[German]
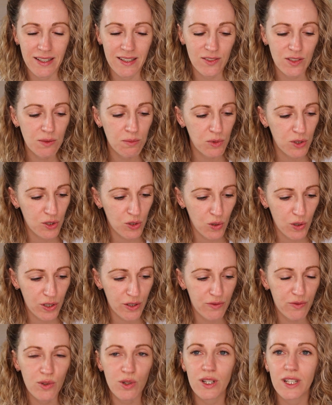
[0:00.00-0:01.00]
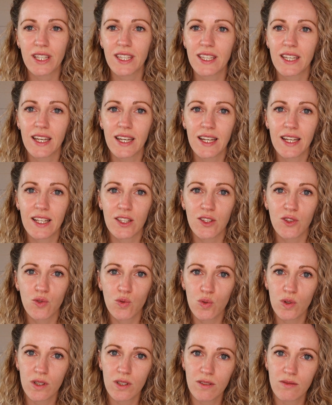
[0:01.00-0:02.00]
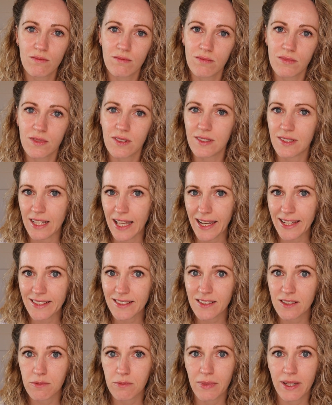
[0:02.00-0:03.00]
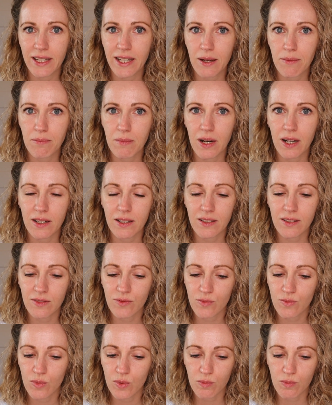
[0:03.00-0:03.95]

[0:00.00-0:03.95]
Also ich möchte heute wirklich nur das leichteste Make-up machen,